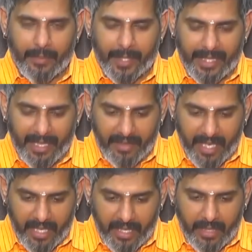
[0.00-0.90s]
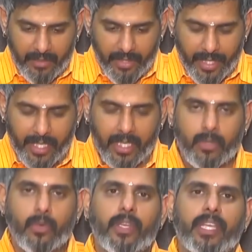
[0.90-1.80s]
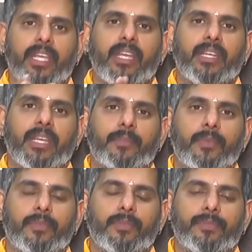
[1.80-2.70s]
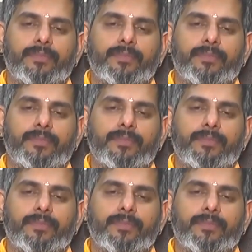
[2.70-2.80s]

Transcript: நமக்கு தேவையான விஷயங்கள் கோரிக்கைகள் கேட்போம்